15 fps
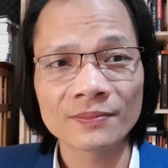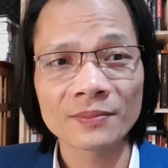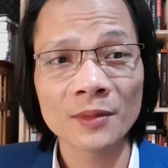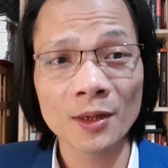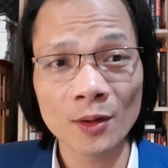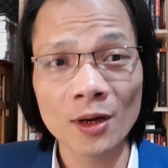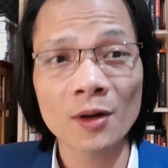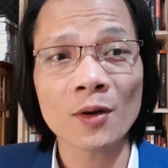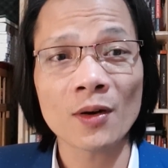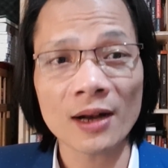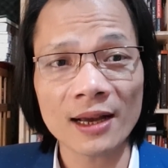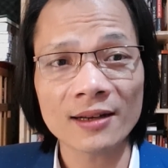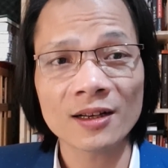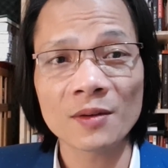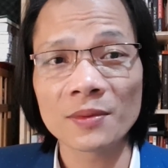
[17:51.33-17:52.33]
Tương đối là khó
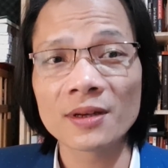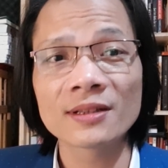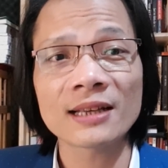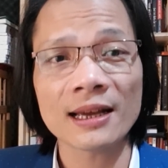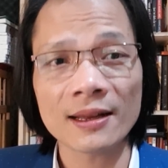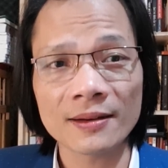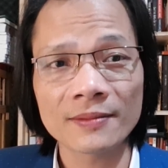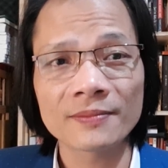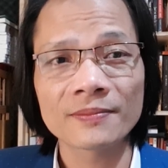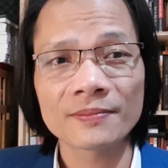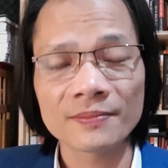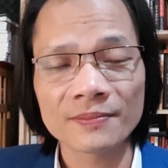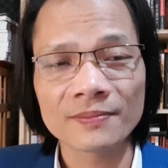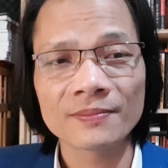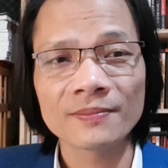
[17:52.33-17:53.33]
khăn, không đơn giản.
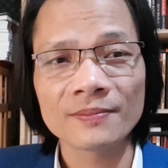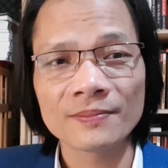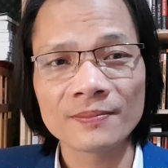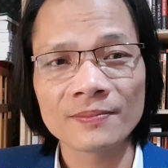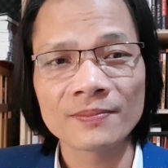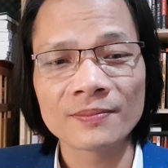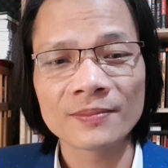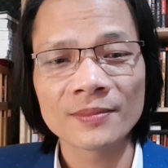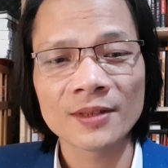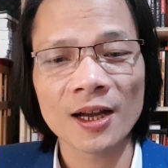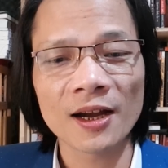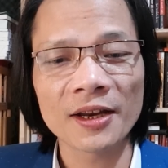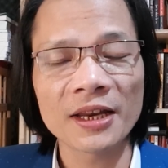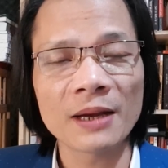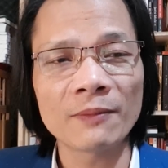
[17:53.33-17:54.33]

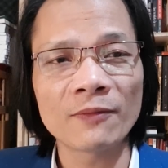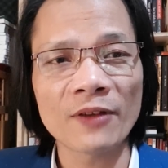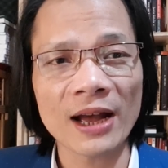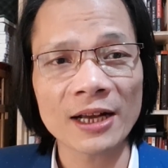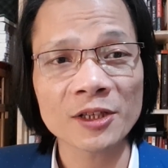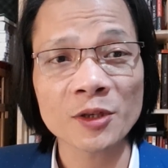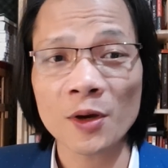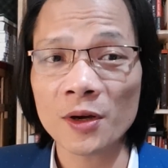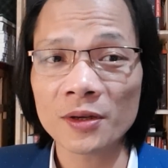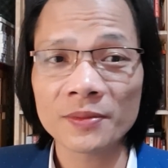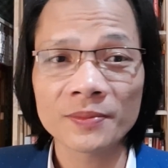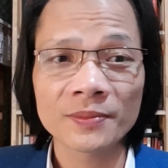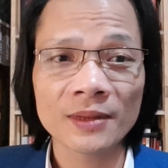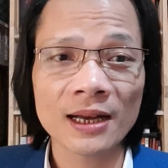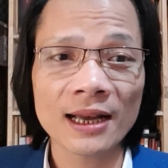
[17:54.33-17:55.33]
Thời điểm vàng son
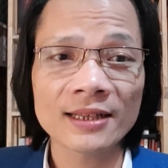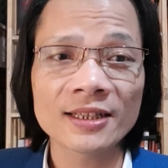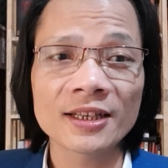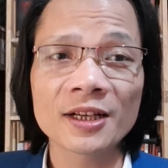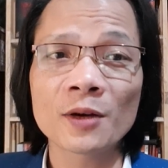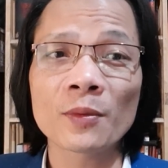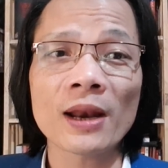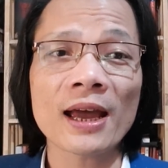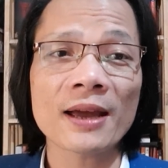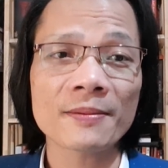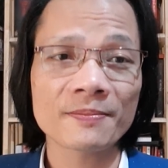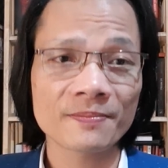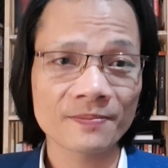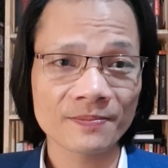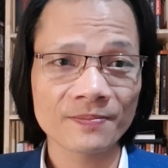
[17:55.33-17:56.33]
các anh chị không làm
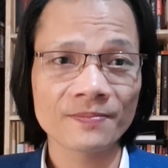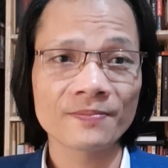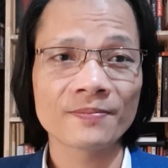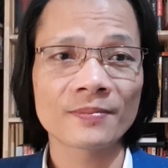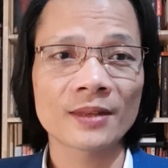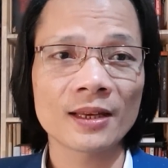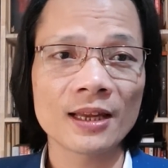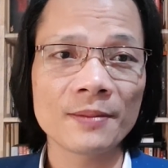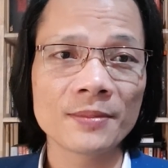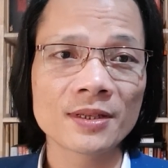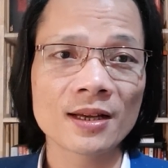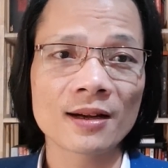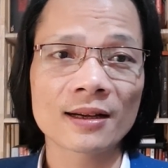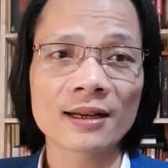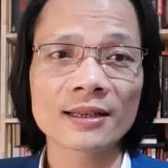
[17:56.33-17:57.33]
thì đến bây
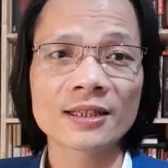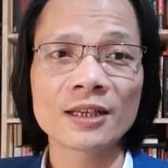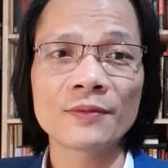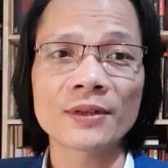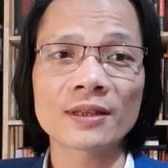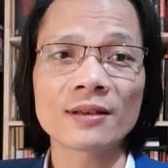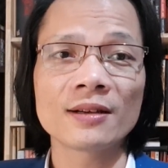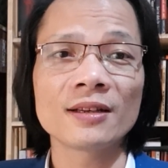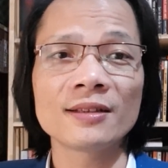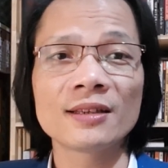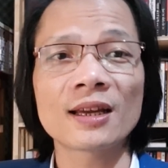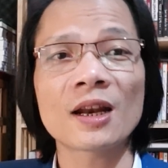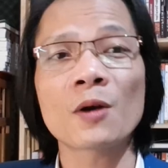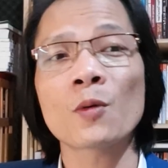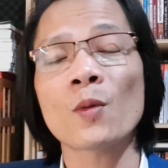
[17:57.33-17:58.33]
giờ các anh chị phải tự
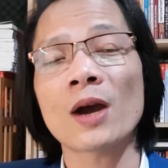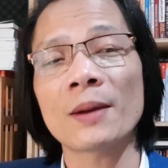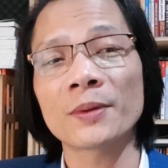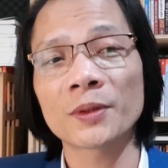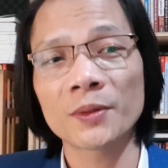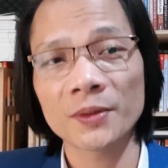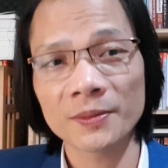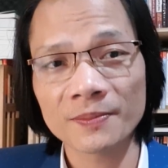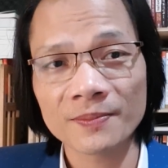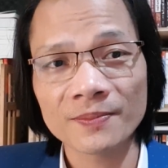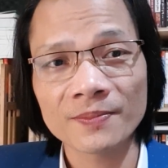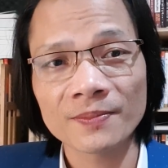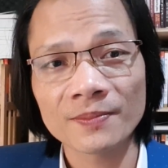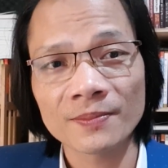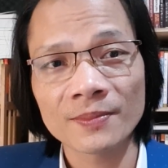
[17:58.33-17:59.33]
nhận hậu quả mà thôi.
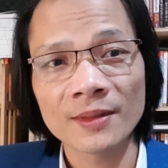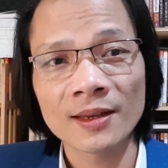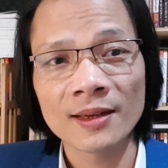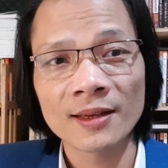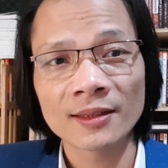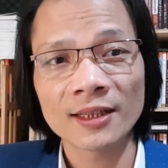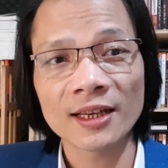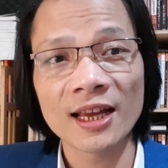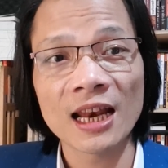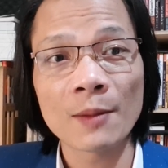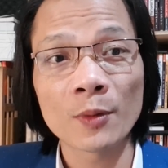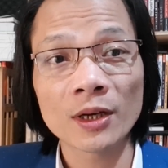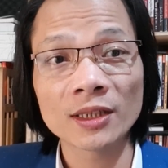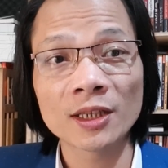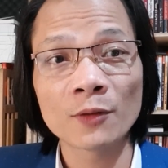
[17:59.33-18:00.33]
Thì đây là
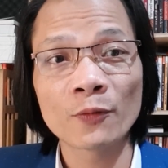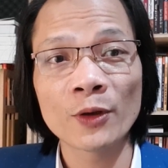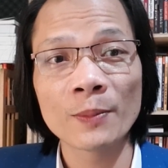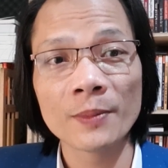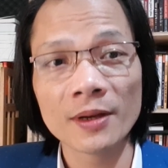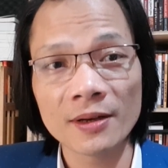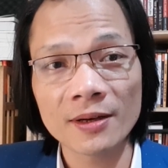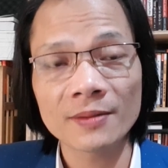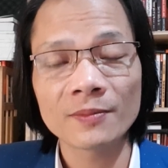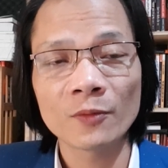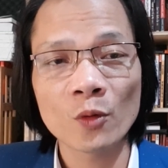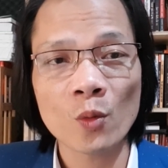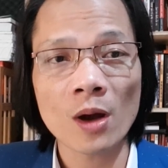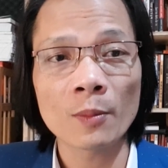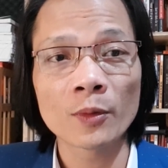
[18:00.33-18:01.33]
một cái thước phim nữa
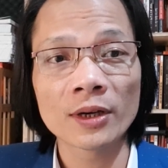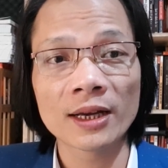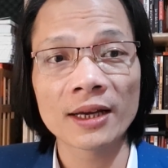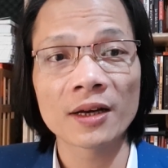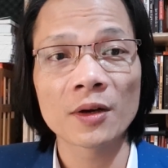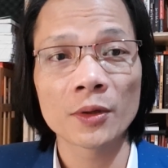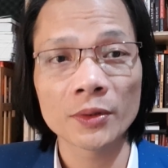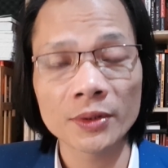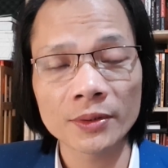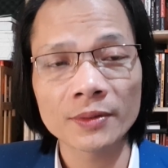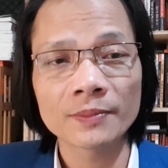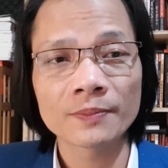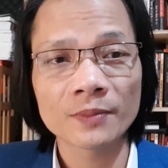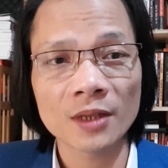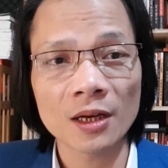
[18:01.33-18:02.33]
Vũ Quang muốn kết nối
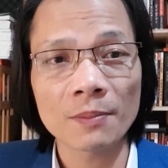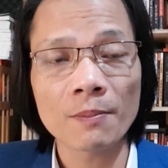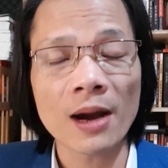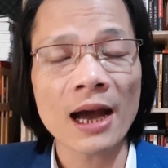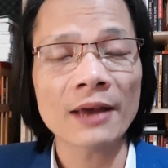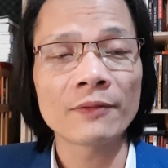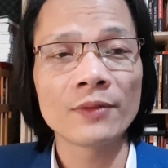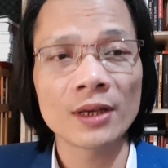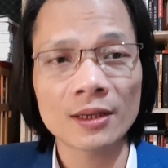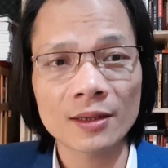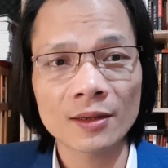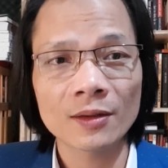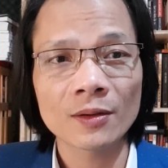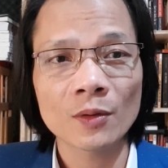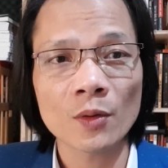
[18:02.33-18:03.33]
từ bài viết
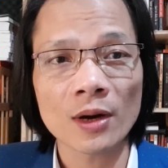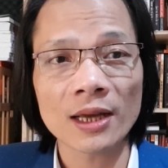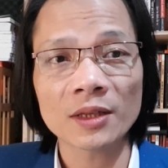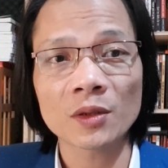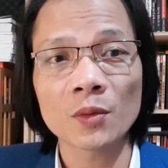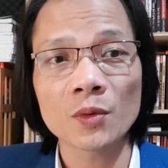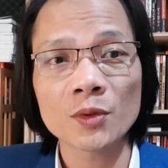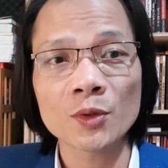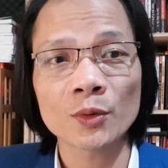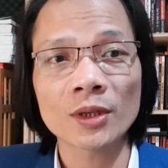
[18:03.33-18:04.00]
của lãnh tụ Chủ